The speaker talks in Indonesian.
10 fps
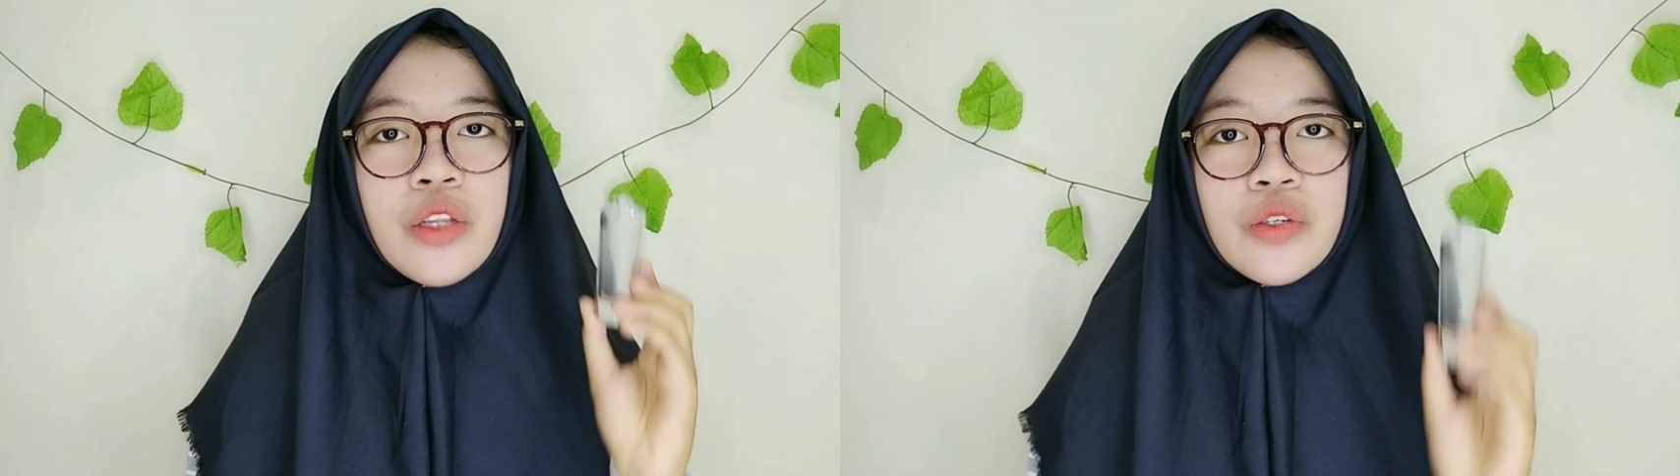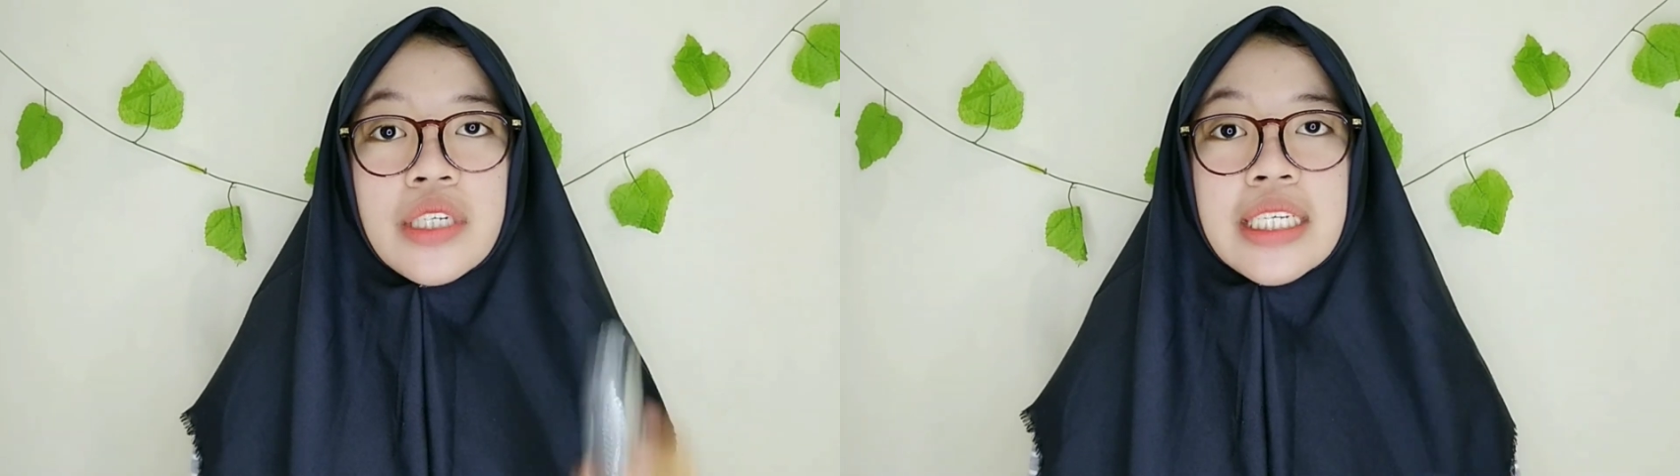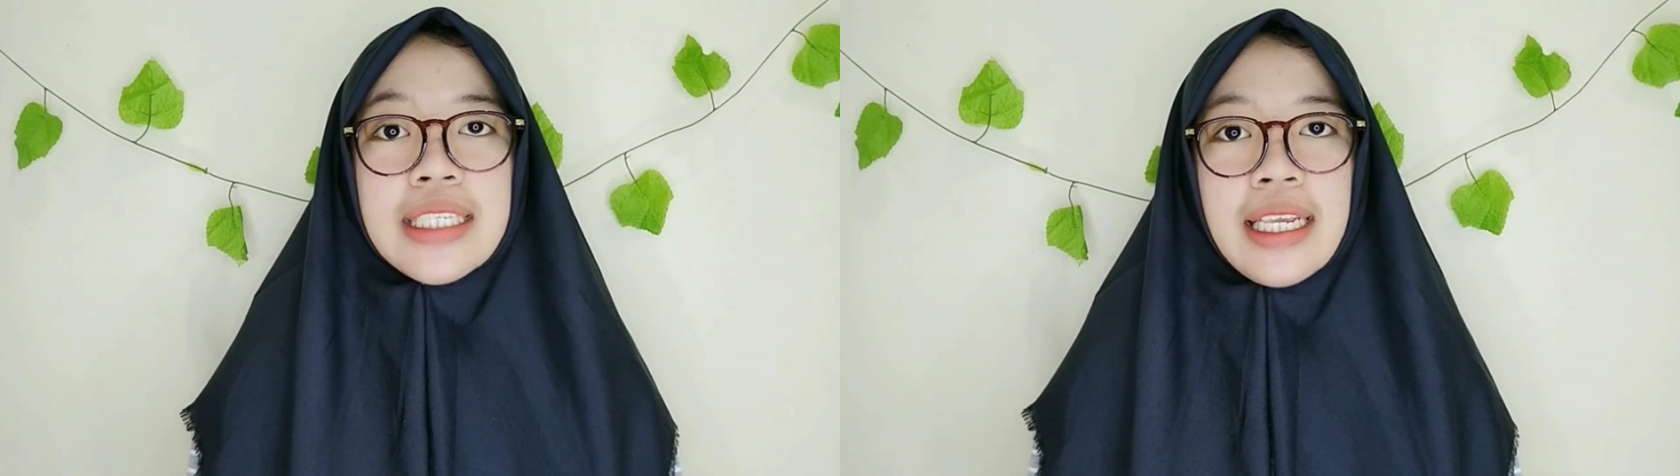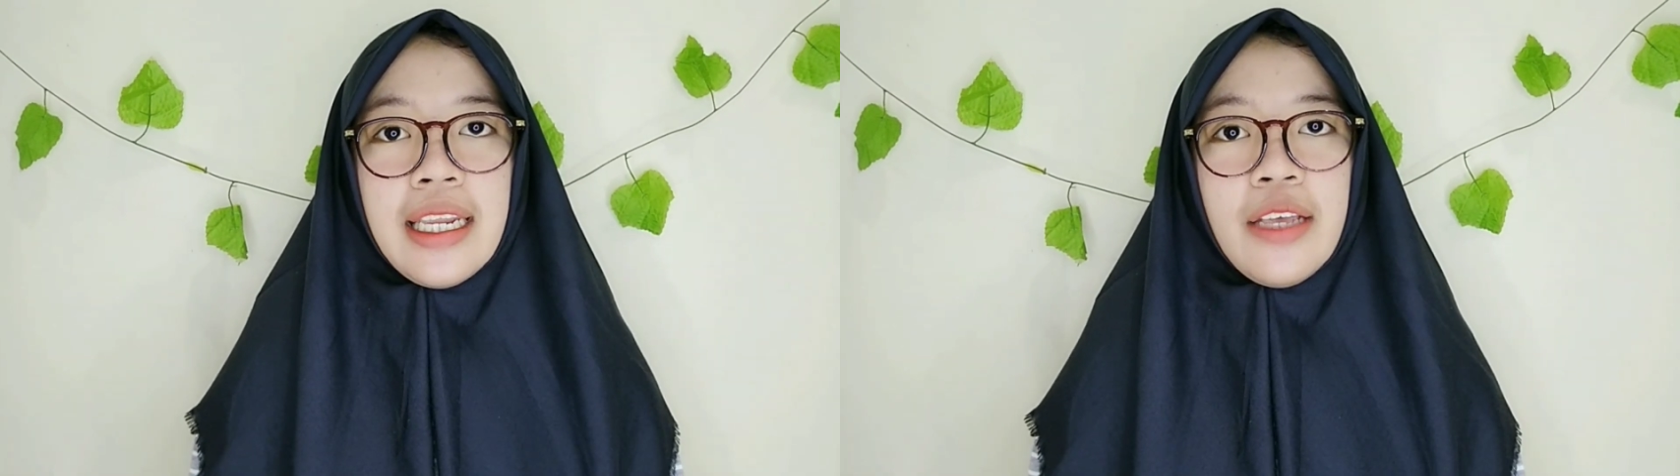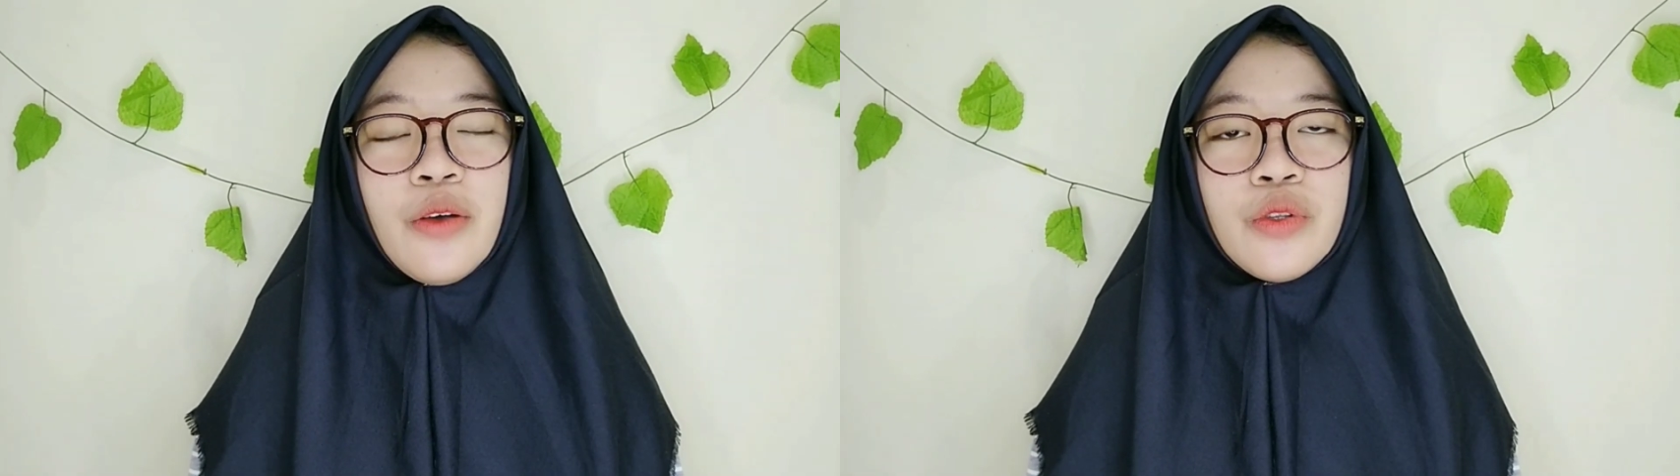Terus di
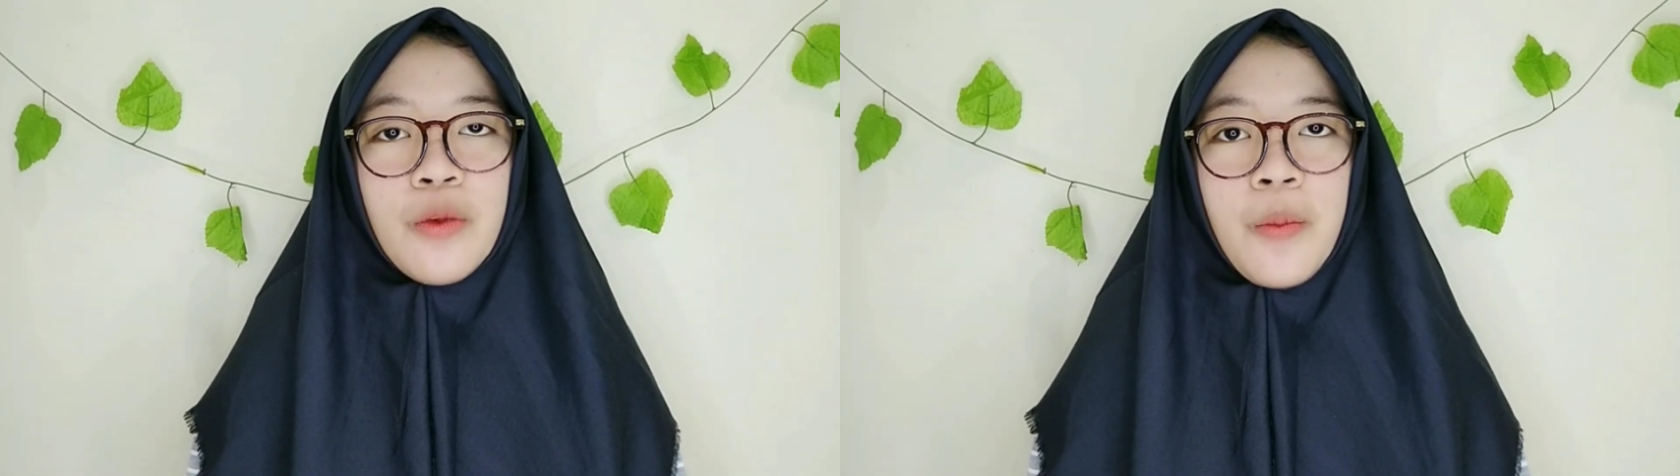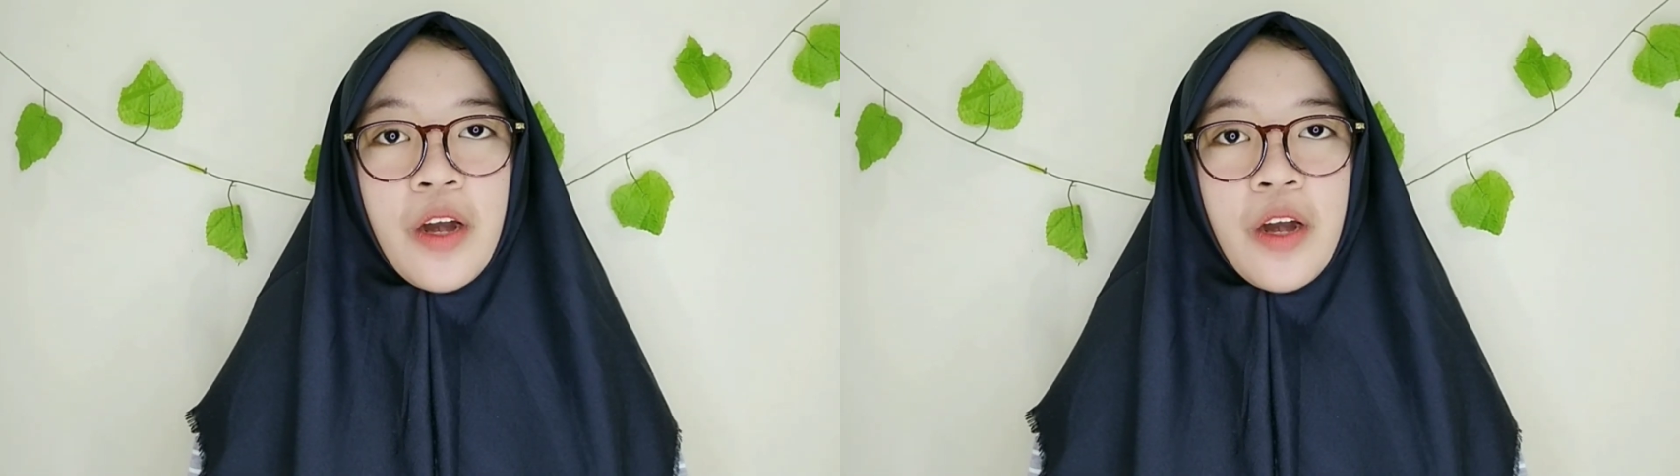sini untuk